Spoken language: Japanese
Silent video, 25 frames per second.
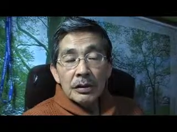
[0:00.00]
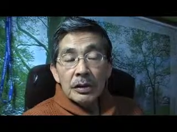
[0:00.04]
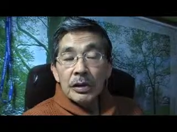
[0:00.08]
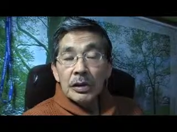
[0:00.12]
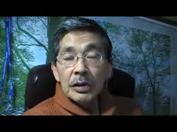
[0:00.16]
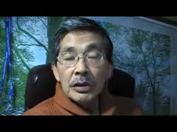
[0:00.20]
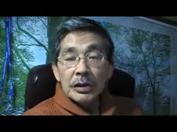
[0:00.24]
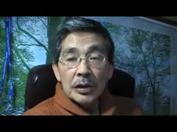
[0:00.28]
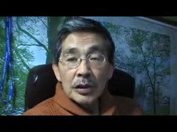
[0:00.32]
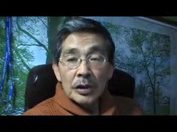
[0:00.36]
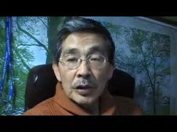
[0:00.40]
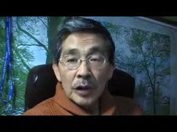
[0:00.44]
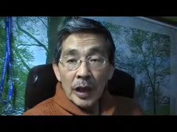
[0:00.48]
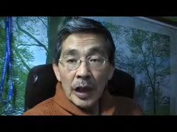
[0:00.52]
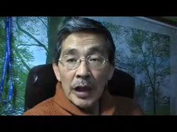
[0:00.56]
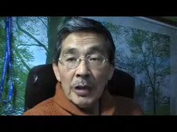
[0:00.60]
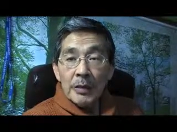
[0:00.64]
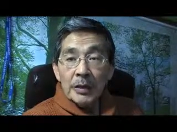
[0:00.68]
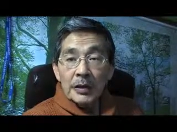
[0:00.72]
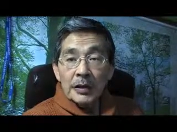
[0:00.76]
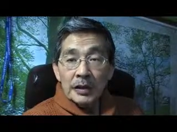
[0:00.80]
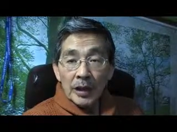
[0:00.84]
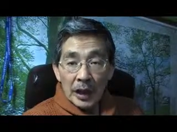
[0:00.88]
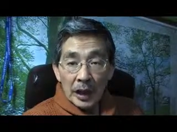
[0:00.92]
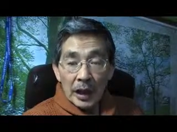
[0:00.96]
というふうに捉
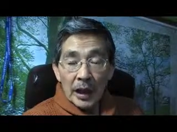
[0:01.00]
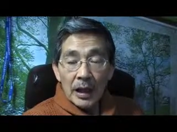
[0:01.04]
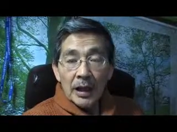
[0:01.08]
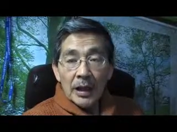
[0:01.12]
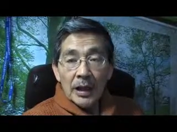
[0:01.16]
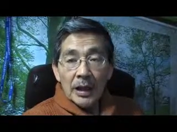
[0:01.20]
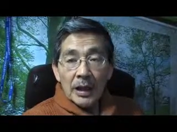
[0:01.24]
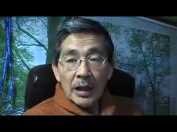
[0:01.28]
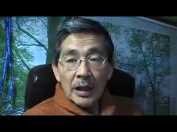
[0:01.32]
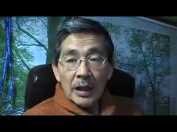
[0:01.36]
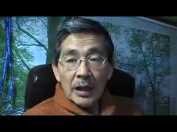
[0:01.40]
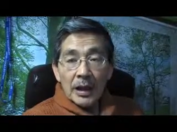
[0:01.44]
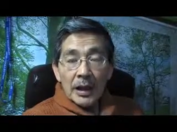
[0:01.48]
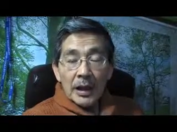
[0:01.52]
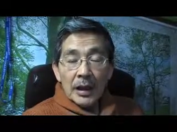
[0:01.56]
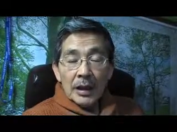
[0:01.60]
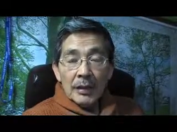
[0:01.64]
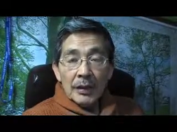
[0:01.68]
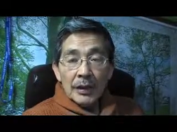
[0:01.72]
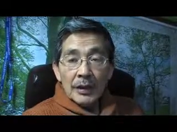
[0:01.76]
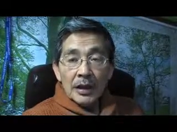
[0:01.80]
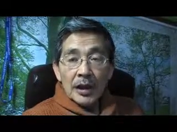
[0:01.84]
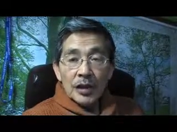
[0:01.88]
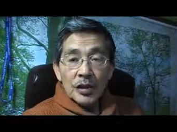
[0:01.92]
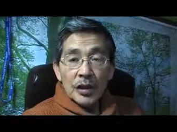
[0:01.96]
えますから、
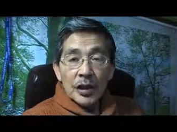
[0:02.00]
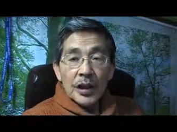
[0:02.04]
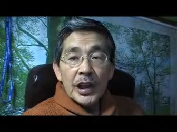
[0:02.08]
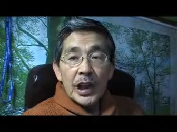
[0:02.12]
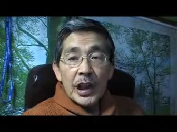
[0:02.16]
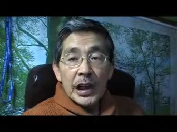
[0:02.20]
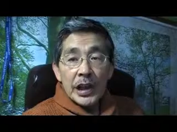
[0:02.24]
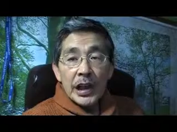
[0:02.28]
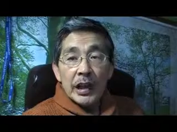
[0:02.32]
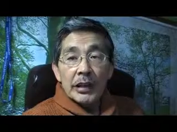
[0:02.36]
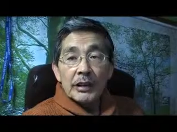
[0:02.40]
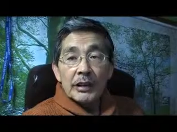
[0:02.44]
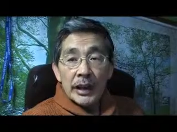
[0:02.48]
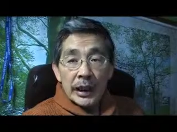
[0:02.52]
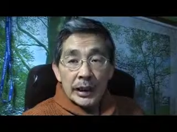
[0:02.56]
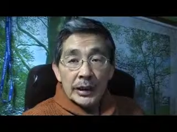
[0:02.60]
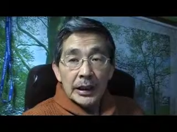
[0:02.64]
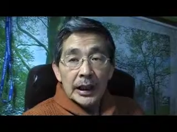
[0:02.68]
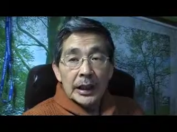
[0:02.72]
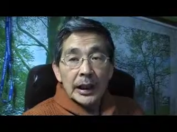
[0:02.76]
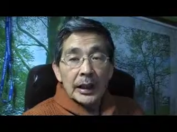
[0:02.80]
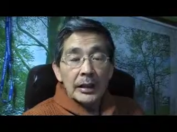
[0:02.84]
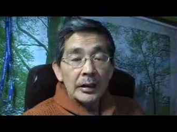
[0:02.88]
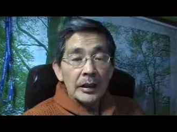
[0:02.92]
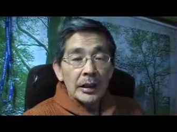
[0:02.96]
私は倹約
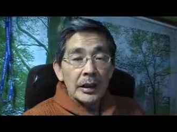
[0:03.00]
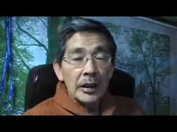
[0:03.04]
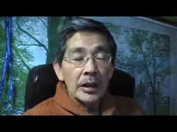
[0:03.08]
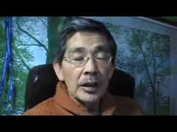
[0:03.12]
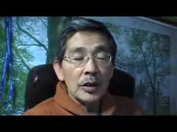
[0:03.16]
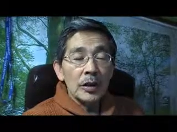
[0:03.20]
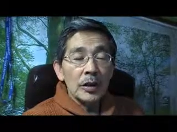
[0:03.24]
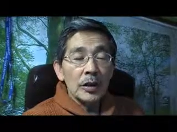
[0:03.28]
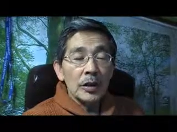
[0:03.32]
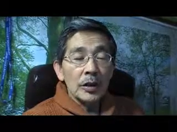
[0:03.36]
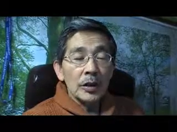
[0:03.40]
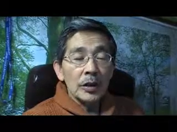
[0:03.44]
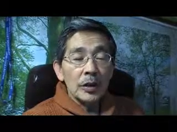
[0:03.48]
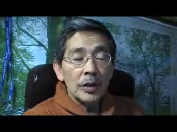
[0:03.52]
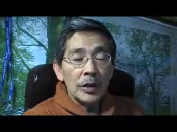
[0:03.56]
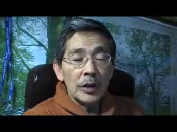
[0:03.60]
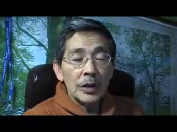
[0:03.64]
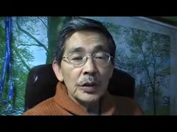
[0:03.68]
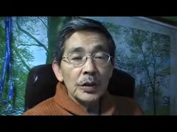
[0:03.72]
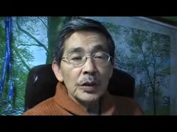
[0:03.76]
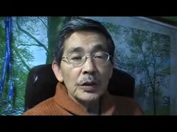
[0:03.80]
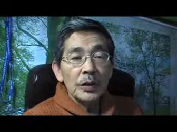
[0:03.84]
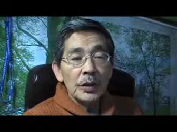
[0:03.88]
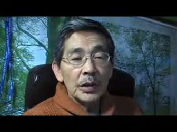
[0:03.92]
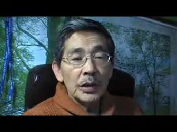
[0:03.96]
家だなんてね、
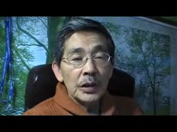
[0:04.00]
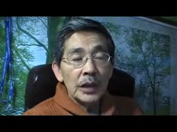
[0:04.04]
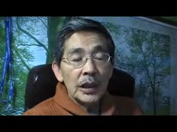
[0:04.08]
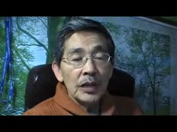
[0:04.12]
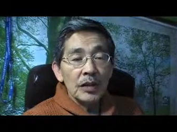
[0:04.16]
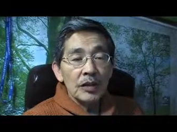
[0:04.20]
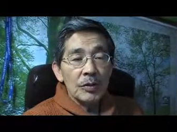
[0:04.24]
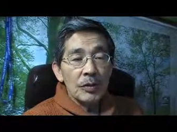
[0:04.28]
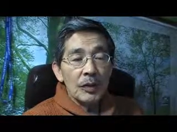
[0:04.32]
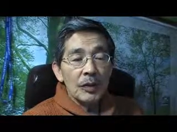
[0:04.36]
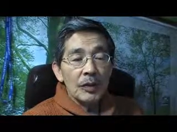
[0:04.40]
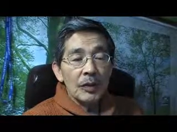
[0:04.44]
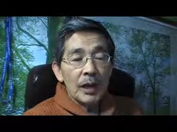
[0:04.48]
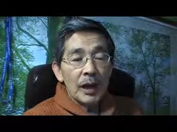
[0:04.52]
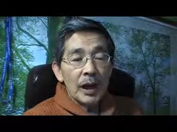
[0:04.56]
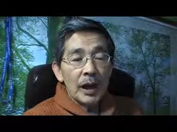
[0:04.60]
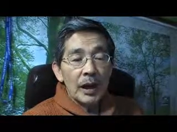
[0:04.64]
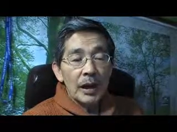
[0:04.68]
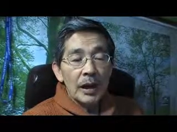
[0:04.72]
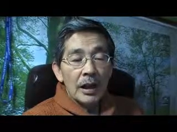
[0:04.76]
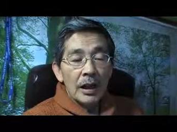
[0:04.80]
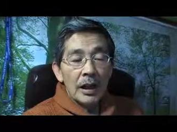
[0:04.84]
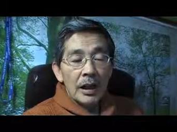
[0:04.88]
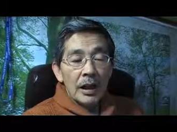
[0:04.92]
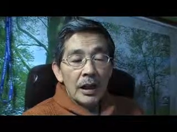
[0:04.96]
堂々と言ったりしますか
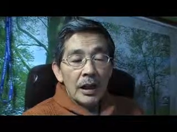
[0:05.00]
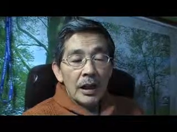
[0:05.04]
ら。